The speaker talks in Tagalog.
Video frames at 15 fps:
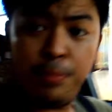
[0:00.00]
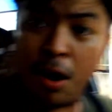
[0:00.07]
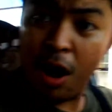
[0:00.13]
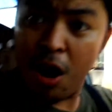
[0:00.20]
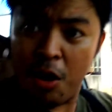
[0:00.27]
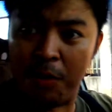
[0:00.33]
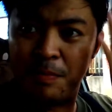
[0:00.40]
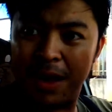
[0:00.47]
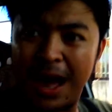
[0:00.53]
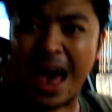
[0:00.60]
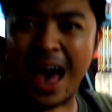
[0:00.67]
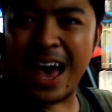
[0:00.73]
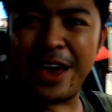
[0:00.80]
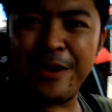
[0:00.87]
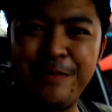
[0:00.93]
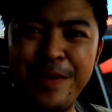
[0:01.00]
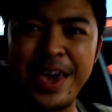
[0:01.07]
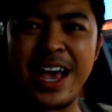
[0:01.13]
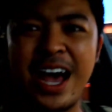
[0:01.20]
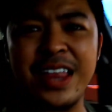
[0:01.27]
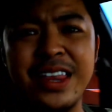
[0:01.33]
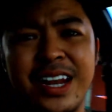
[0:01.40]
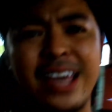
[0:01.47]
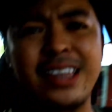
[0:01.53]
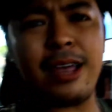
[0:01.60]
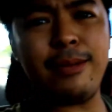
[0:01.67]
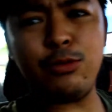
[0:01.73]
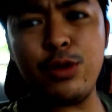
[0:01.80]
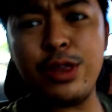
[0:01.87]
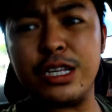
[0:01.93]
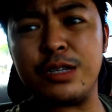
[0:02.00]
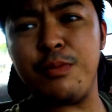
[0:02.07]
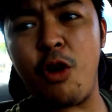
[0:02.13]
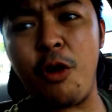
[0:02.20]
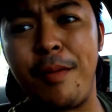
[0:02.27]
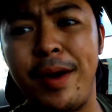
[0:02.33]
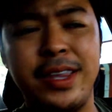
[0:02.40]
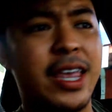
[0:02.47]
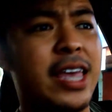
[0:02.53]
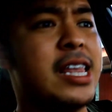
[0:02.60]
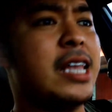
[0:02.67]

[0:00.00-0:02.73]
Boom mga kaibigan! Right up to this moment eh